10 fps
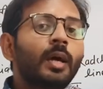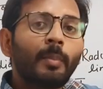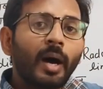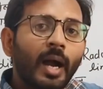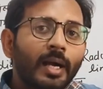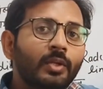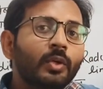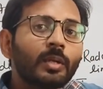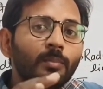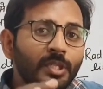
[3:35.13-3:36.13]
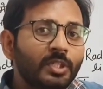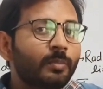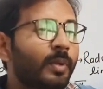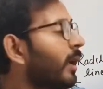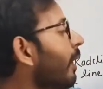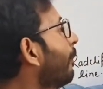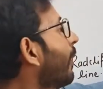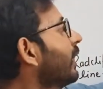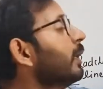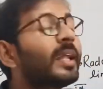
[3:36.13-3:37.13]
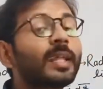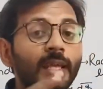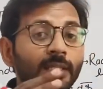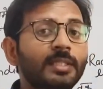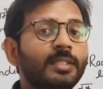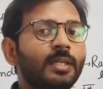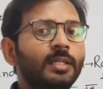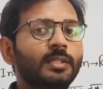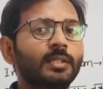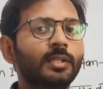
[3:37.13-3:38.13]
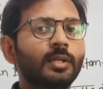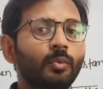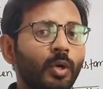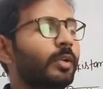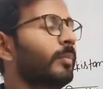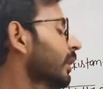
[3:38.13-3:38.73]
पहाड़ियों के बीच में पहली बार खेती की गई थी वर्ल्ड